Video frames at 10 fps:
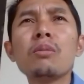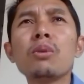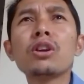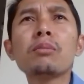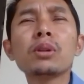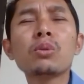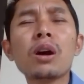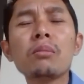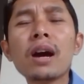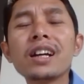mau dapat
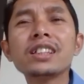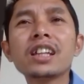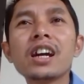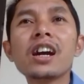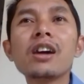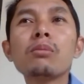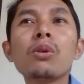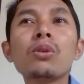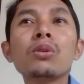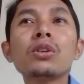uang banyak
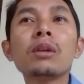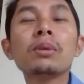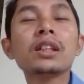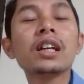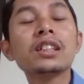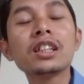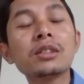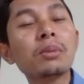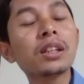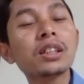mau dapat gajian
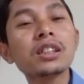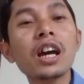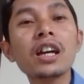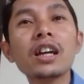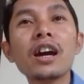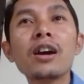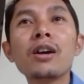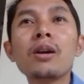seperti saya